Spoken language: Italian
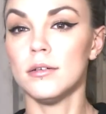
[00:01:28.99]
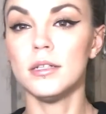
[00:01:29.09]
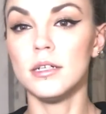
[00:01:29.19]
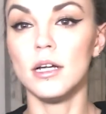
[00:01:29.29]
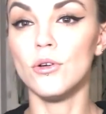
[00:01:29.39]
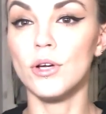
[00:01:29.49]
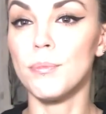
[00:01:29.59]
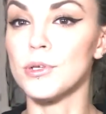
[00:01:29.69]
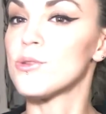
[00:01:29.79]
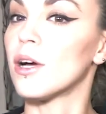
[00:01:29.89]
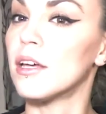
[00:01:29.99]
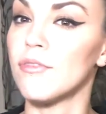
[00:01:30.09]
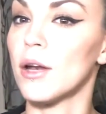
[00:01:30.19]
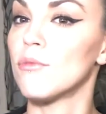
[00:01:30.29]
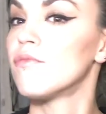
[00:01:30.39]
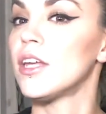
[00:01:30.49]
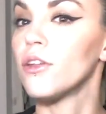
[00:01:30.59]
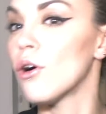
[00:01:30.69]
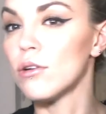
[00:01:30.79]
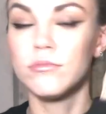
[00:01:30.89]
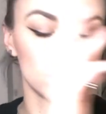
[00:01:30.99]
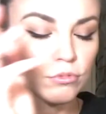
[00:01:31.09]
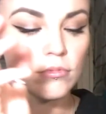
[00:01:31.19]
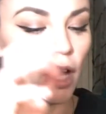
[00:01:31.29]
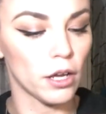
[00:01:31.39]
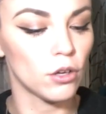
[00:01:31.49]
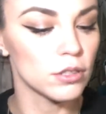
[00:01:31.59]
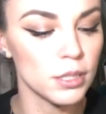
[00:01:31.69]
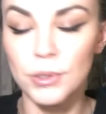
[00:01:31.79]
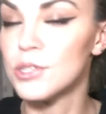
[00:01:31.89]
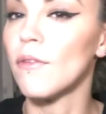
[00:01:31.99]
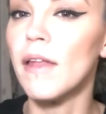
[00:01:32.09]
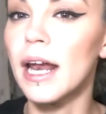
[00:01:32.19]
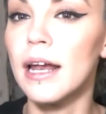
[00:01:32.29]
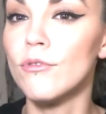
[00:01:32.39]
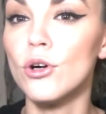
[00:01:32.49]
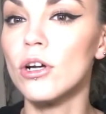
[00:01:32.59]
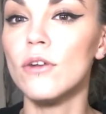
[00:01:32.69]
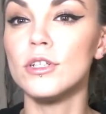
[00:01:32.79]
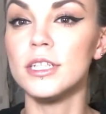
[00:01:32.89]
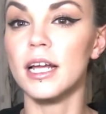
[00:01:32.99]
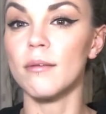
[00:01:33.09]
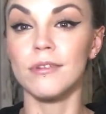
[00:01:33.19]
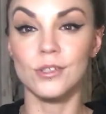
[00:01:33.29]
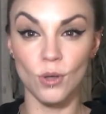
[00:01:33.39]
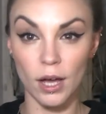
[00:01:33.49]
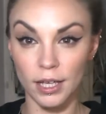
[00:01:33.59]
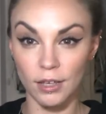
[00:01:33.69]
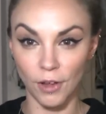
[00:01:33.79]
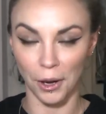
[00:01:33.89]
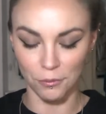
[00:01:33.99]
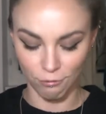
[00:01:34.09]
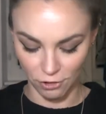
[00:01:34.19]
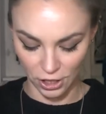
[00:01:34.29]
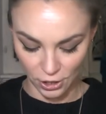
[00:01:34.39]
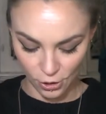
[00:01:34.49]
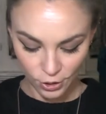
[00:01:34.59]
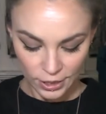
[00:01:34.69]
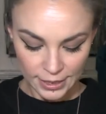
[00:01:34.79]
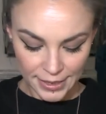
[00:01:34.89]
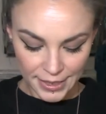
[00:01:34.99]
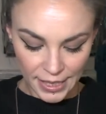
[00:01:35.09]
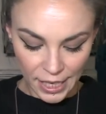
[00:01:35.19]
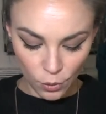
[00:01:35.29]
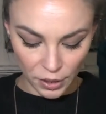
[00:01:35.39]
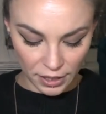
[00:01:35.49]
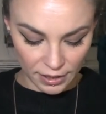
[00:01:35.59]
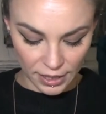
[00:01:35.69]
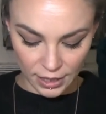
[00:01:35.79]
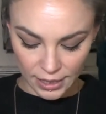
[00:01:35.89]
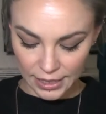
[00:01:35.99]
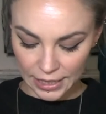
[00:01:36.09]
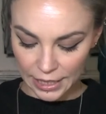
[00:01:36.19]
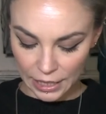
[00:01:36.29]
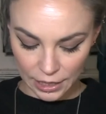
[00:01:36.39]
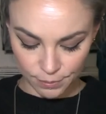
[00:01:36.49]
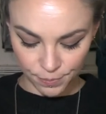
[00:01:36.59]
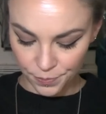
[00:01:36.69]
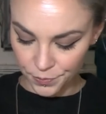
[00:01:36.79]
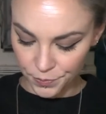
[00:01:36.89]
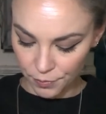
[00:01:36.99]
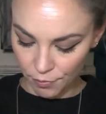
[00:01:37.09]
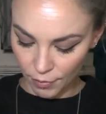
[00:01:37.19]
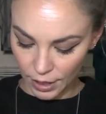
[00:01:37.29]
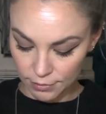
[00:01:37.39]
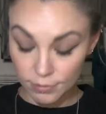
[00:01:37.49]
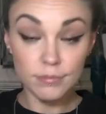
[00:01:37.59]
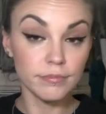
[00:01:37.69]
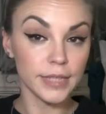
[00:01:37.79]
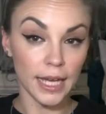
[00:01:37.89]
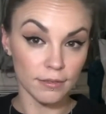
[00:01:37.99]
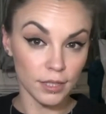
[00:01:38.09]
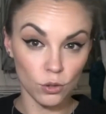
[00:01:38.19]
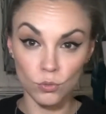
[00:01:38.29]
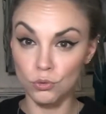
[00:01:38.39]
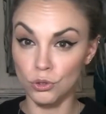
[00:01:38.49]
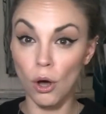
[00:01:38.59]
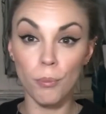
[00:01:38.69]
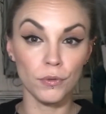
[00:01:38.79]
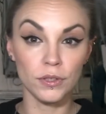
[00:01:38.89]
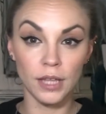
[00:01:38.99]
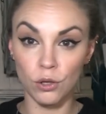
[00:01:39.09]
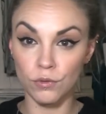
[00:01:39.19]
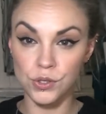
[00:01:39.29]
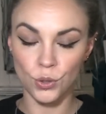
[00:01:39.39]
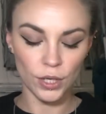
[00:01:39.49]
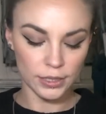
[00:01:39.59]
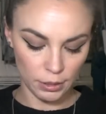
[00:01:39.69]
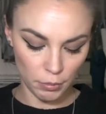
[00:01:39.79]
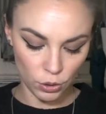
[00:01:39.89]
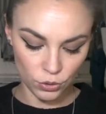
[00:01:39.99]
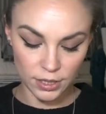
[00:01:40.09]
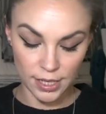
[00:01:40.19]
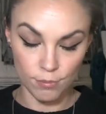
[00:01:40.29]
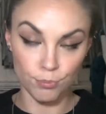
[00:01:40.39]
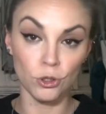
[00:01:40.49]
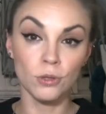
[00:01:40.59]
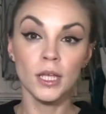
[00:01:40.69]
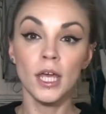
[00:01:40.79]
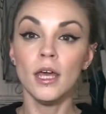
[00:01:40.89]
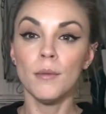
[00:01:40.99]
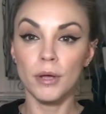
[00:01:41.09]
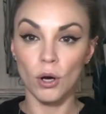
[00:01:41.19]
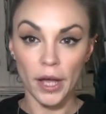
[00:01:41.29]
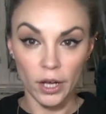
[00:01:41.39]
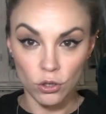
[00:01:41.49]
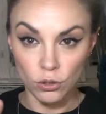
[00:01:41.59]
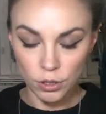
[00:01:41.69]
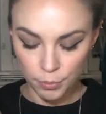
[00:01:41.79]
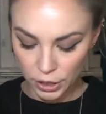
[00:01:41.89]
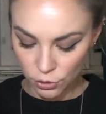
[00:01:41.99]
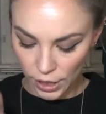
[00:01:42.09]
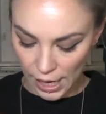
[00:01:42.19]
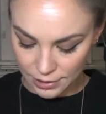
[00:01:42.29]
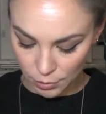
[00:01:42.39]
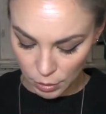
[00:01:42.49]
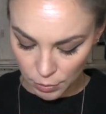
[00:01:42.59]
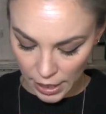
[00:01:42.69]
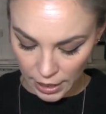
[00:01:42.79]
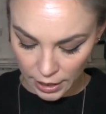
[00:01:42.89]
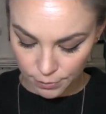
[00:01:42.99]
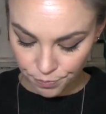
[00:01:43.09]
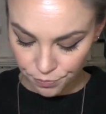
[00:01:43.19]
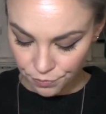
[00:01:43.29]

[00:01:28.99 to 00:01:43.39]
eh, allora posso anche fare un video. Ecco, se posso andare al lavoro vuol dire che posso anche fare un video. E quindi ehm, niente, comunque ne ho approfittato visto con un attimino di tempo, però ecco, perdonatemi per